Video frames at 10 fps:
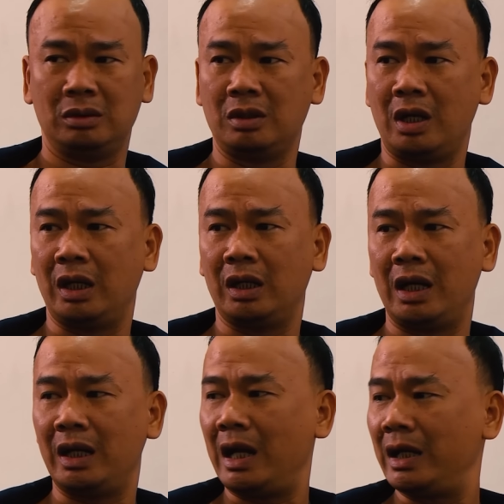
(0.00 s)
Người thì
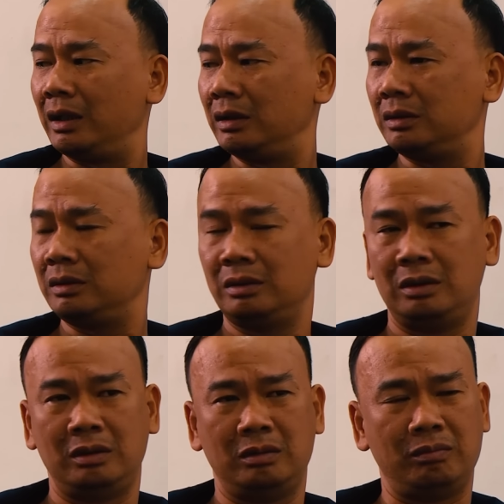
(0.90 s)
gầy gầy,
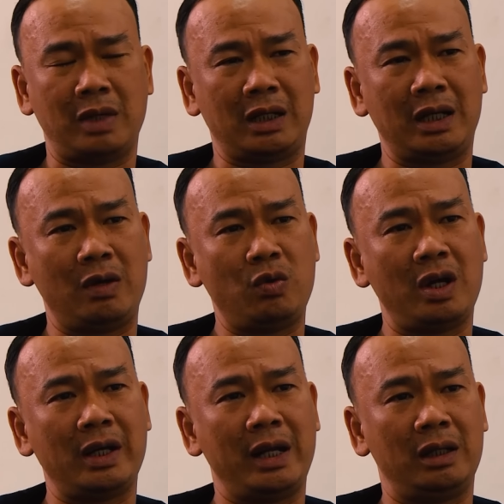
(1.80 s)
mặc cái áo
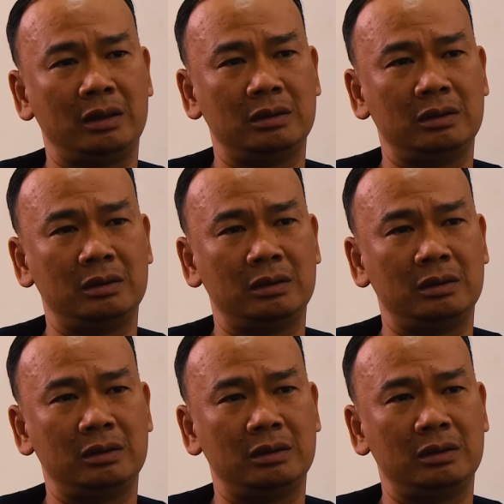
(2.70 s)
khoác đen.